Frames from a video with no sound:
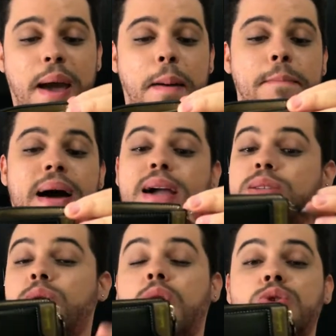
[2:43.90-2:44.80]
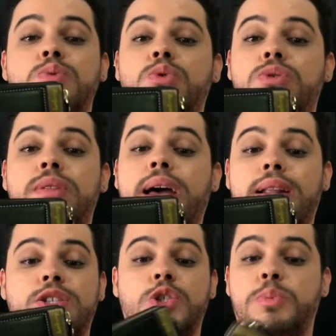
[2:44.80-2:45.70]
Mas eu gosto muito dela,
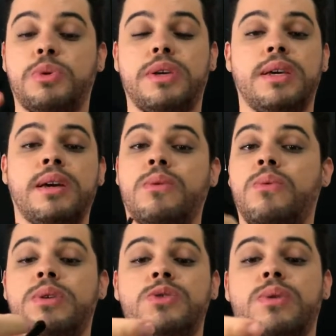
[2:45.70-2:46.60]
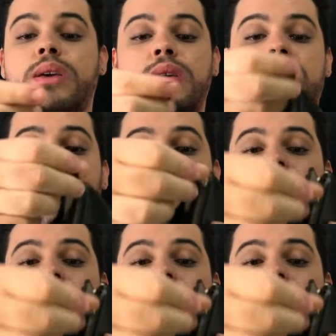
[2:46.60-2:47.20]
gente, porque com isso aqui, ó,